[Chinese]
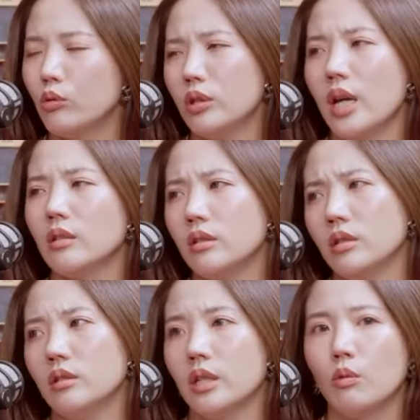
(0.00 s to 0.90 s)
说像
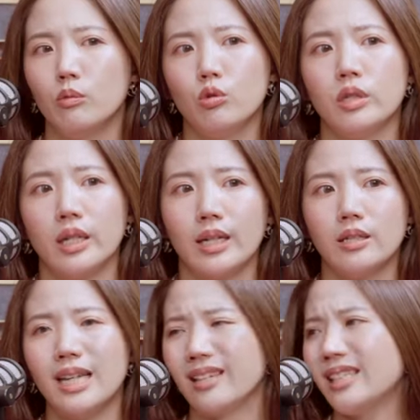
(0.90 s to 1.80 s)
是离我们最近应该
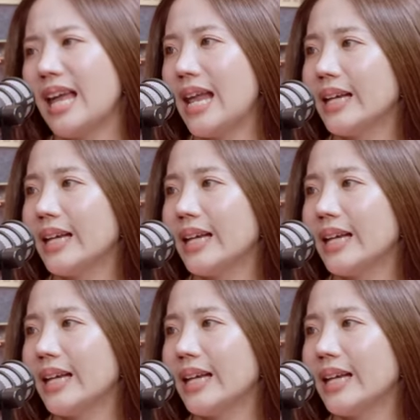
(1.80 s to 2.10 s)
是象山。